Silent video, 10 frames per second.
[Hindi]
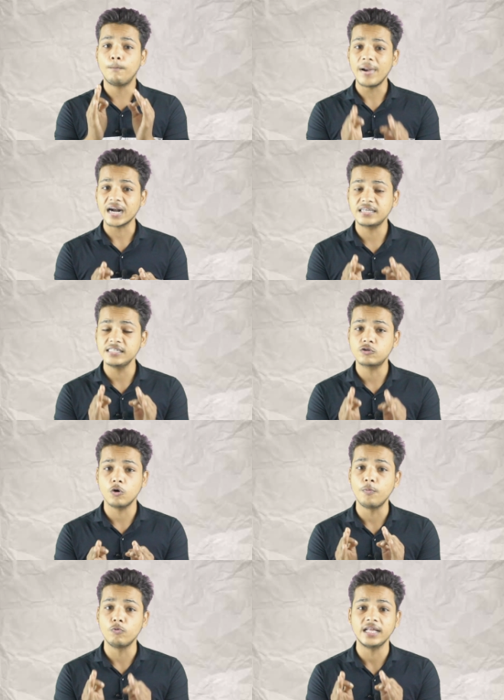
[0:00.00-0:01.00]
प्रैक्टिस
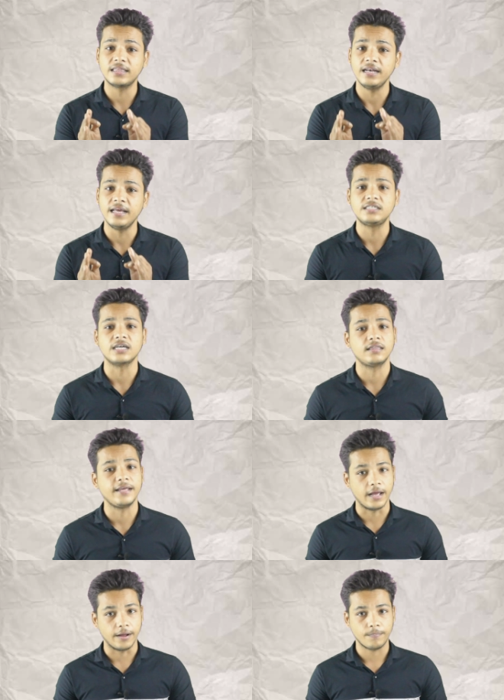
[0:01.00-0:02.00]
तो पूरे दिन ही
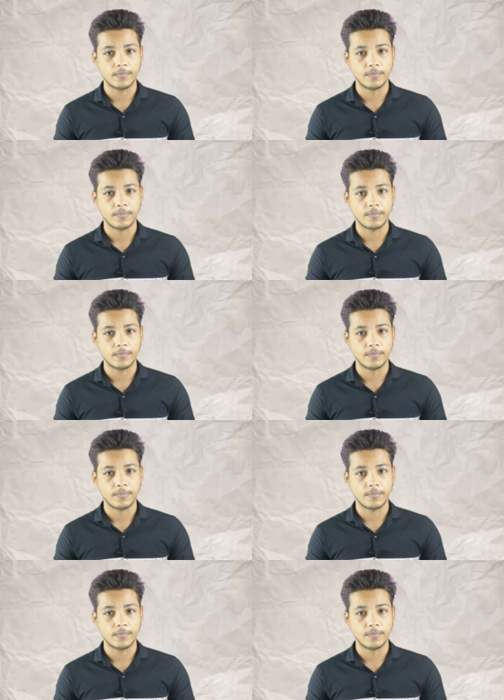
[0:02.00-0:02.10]
चलती है